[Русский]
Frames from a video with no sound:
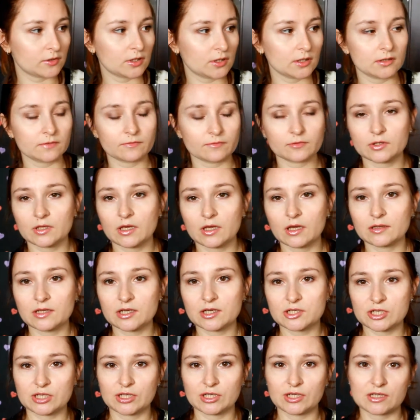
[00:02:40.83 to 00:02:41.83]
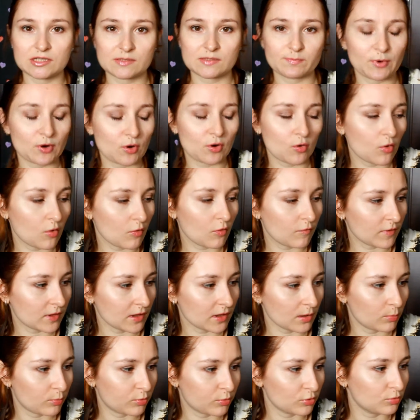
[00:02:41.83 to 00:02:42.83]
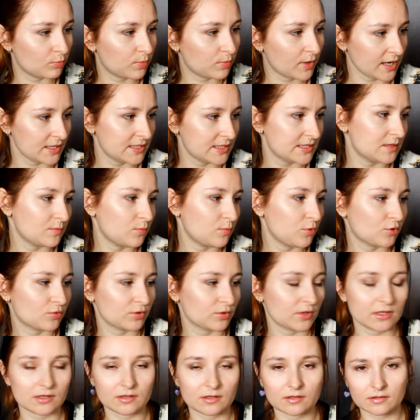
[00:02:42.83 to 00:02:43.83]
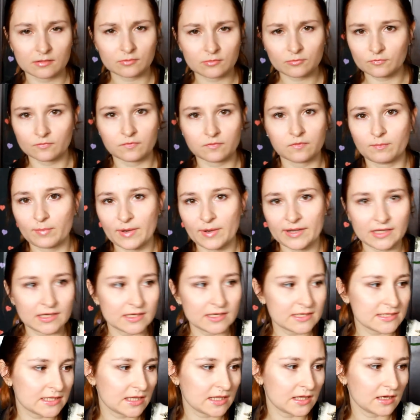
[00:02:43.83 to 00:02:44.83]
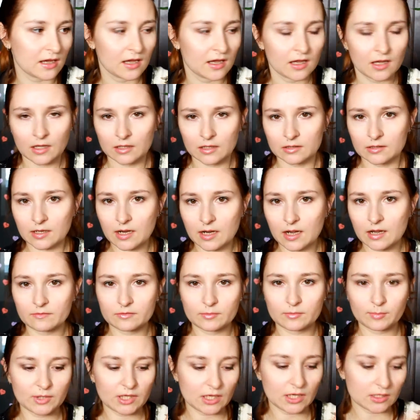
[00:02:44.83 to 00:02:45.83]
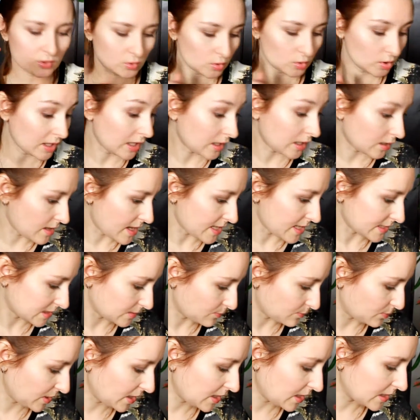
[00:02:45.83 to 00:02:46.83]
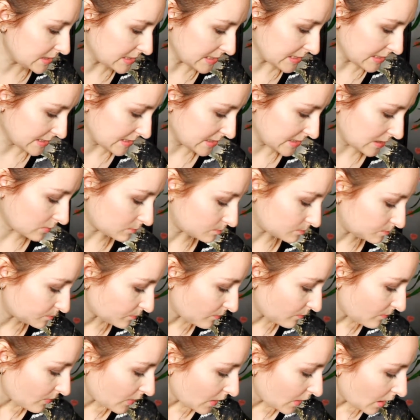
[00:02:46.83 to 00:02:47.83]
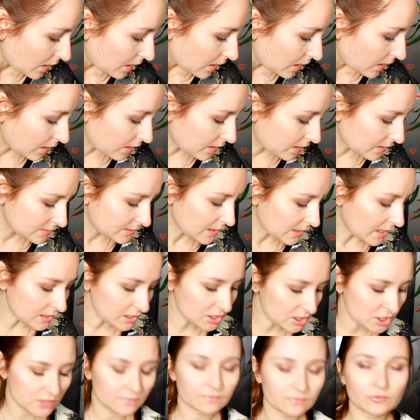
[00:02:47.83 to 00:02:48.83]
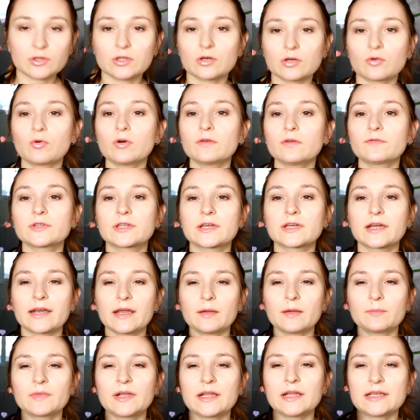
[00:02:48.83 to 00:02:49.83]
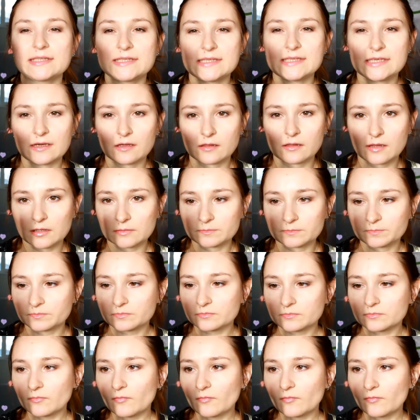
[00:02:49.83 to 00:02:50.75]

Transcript: Вот это вот я даже не распаковывала. Буду брать с собой куда-то, ну, в поездке. Такая вот миниатюрка, классно, пригодится. А дальше вот такой вот крем для тела.